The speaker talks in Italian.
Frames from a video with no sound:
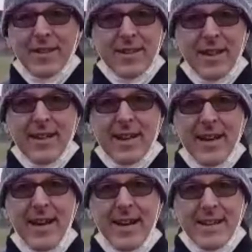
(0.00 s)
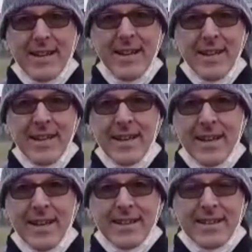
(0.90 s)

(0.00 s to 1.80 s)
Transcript: sa attaccare, eh,